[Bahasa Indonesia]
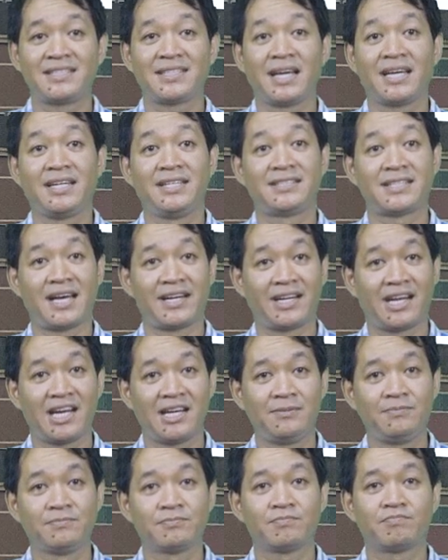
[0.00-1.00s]
saya di
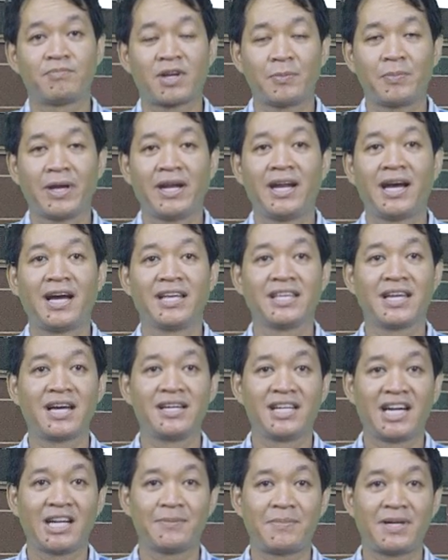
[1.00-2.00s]
sana, perbedaannya
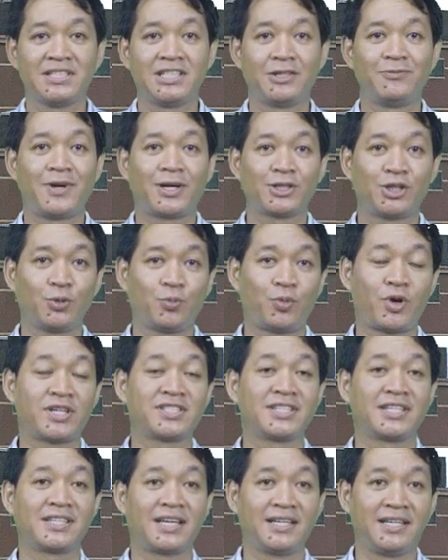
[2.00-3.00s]
adalah panjang waktu
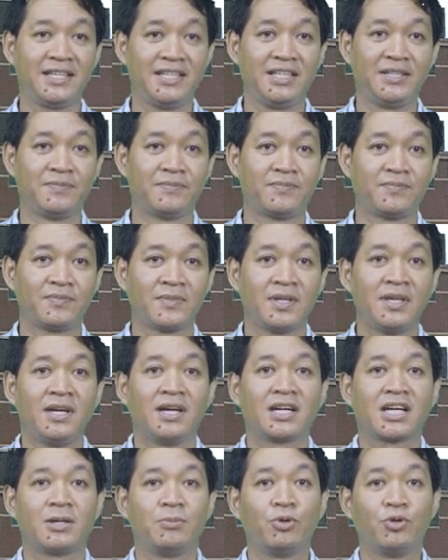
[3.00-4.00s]
puasa tadi.
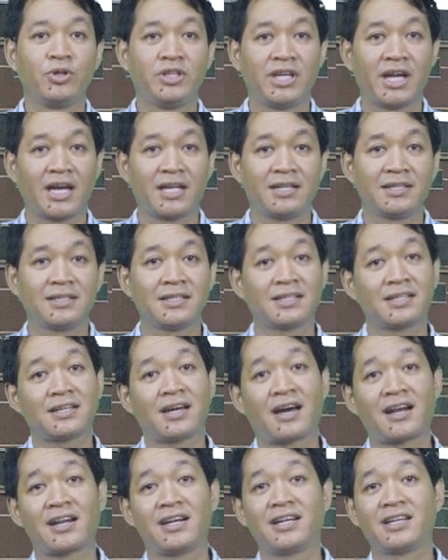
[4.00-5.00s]
Kemudian,
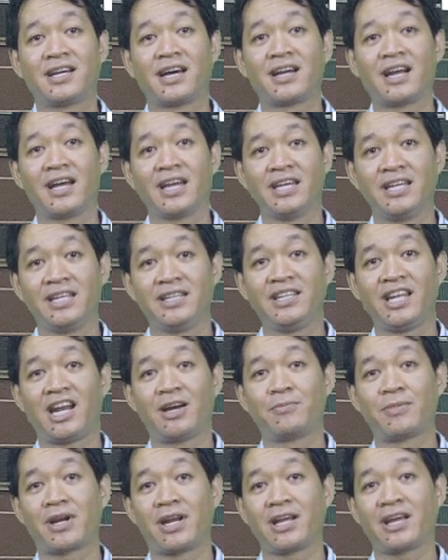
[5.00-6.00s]
karena negara ini tidak
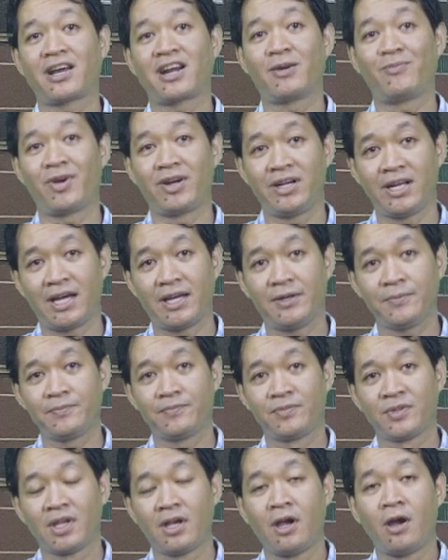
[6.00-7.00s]
merayakan Ramadan,
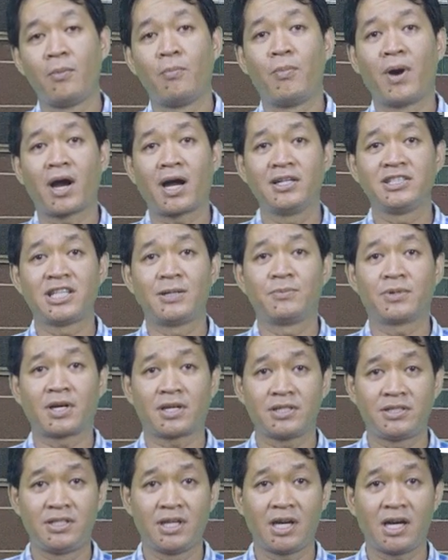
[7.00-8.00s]
maka jam
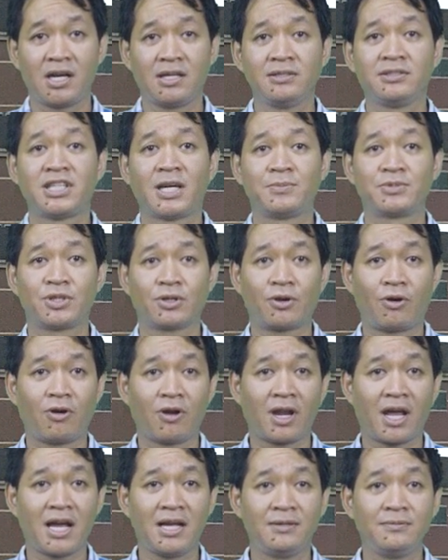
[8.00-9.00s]
kerja, jam
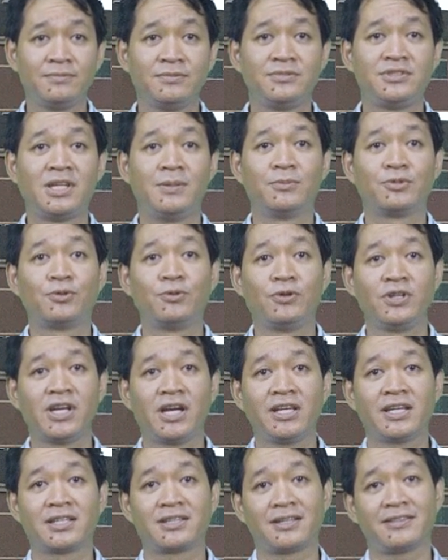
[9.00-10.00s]
sekolah, jam kuliah
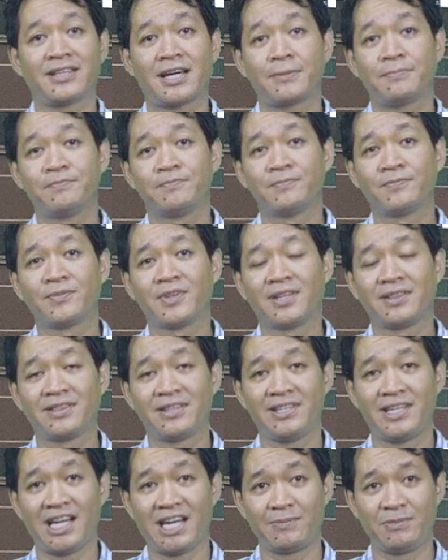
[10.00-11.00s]
ya tetap
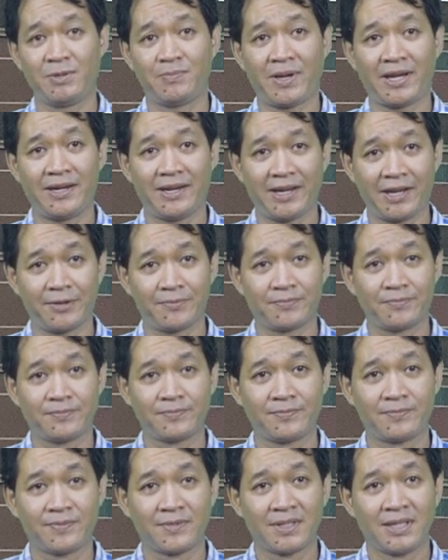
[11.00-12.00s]
tidak lebih pendek.
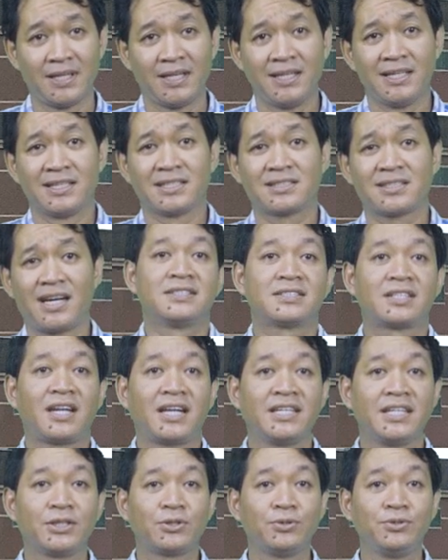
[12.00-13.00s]

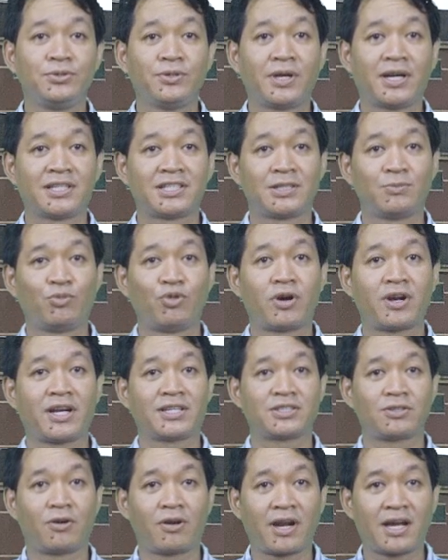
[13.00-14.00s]
Selain itu juga semua
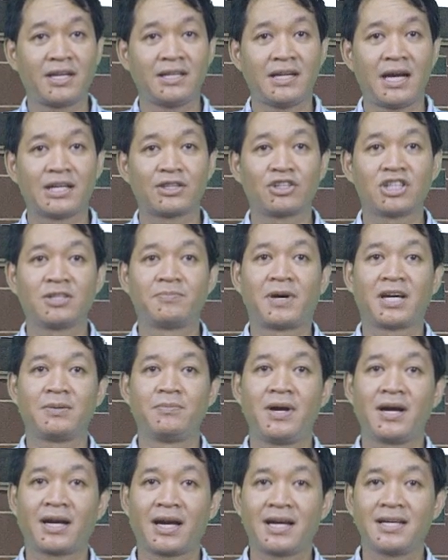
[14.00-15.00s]
restoran atau tempat
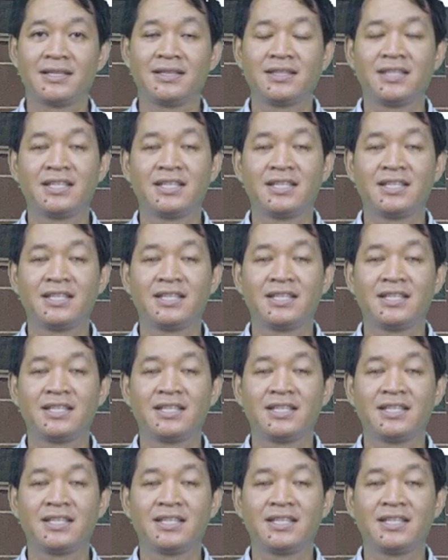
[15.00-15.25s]
makan